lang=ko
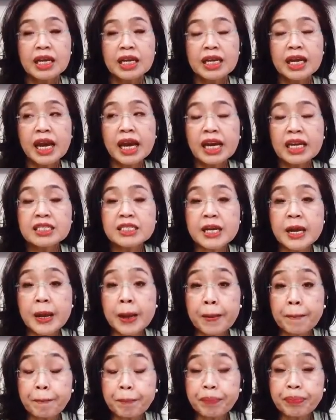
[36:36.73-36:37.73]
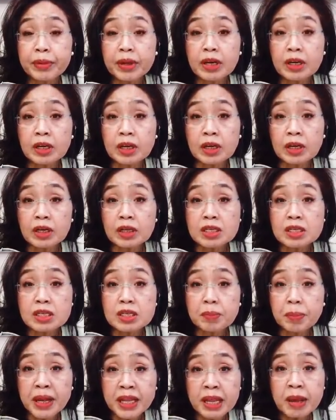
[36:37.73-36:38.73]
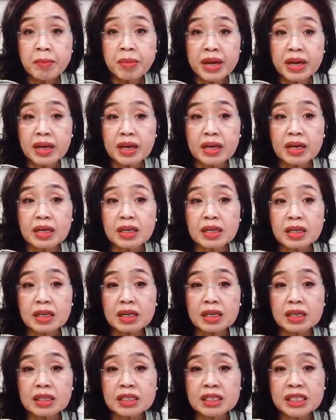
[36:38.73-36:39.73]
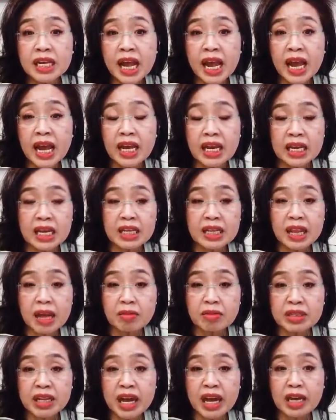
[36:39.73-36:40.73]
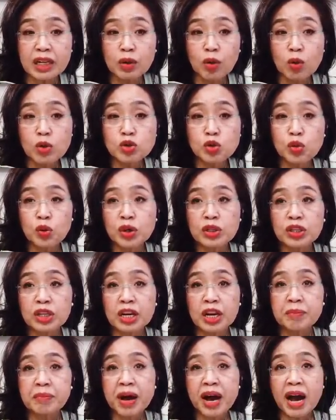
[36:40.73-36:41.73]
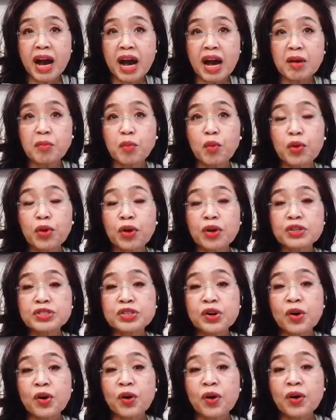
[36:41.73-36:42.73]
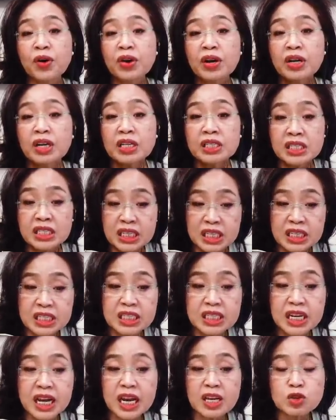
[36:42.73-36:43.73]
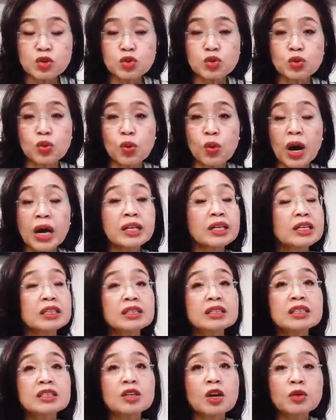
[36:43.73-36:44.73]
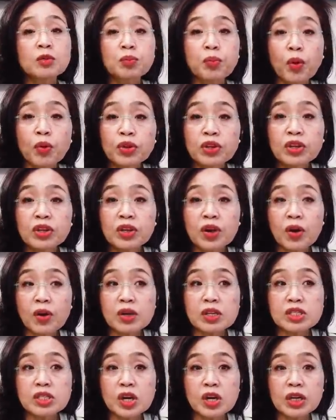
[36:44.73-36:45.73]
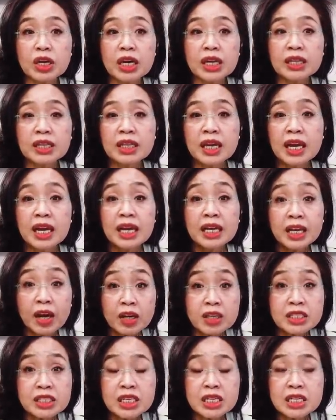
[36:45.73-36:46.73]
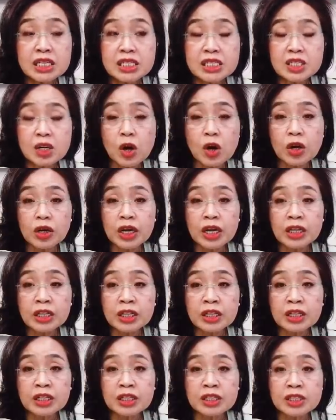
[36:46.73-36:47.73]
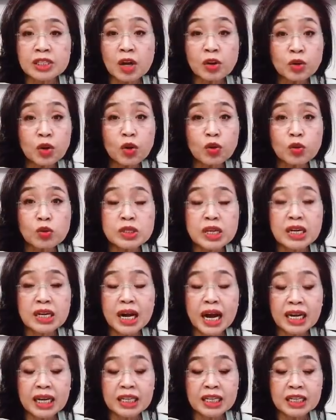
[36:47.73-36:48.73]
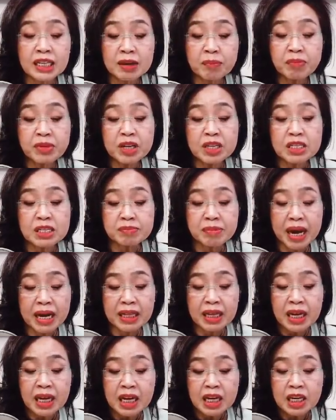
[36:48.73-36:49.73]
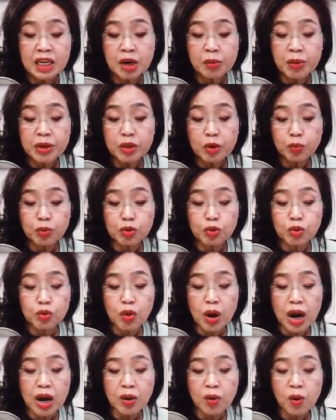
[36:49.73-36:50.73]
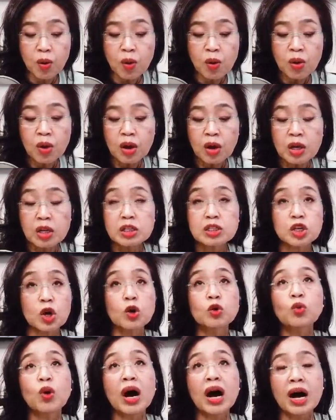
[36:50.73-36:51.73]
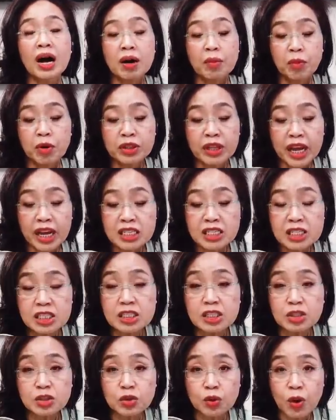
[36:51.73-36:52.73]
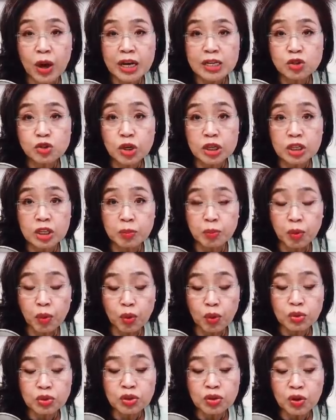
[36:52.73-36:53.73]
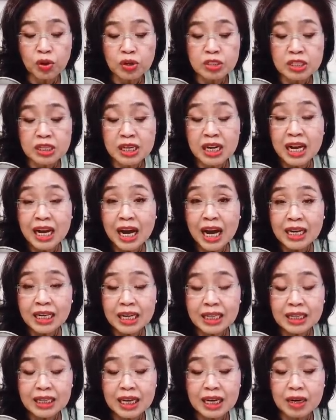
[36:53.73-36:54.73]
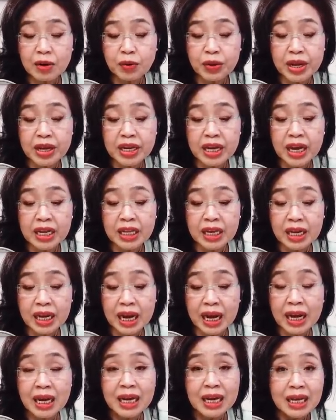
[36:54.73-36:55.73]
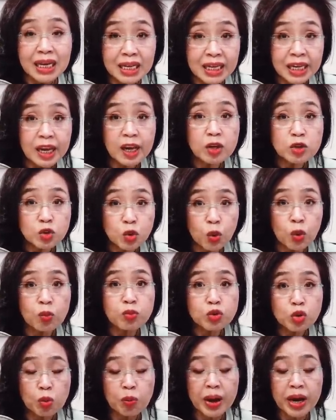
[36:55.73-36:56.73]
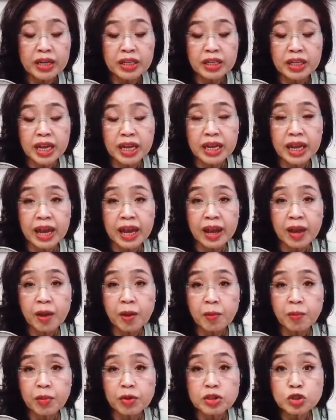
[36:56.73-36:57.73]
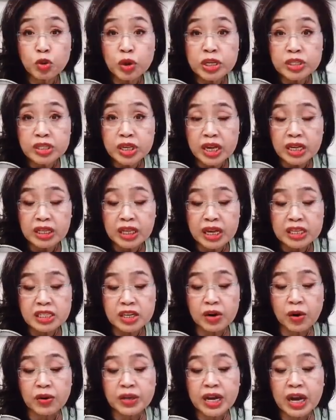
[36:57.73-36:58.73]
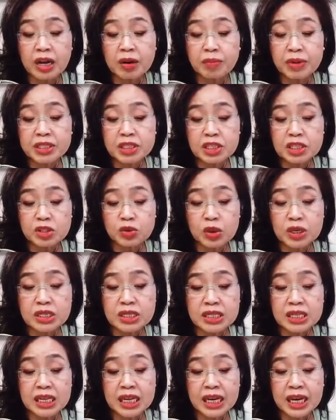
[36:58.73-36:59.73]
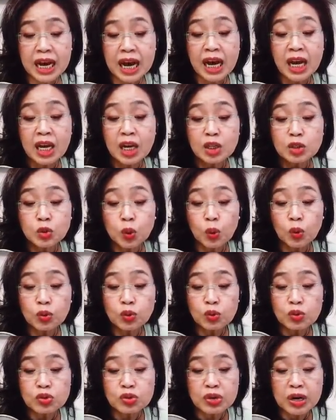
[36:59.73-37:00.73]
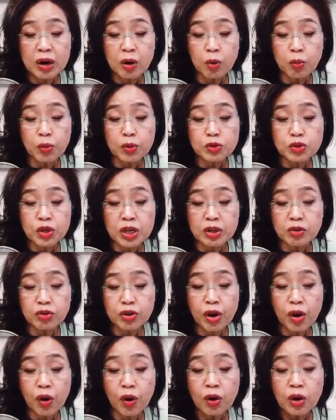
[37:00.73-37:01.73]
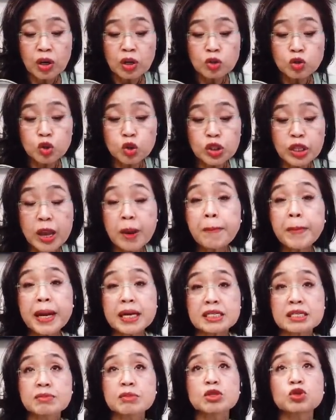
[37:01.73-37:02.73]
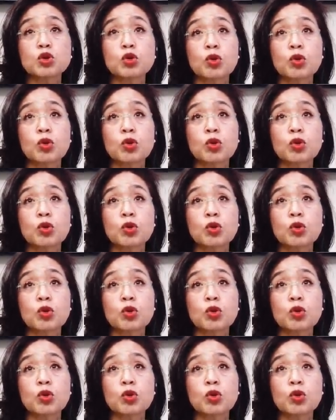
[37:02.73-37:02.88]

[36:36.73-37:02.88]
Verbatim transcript: 이게 이제 음, 그 팬데믹 그 시대이기 때문에 노조원들이 막 모여서 지지해주고 하는 그런 본격적인 현실적인 그 선거 유세를 하기는 힘들지만 그럼에도 불구하고 전화, 뭐 텍스트 등으로 할 수 있는 모든 것을 하겠다라고 얘기하니까 이게 조금 조 바이든에게 뭐 스윙 스테이트에서 영향을 미칠 수 있으니까 좋은 뉴스라고 볼 수 있고요. 주택 말씀을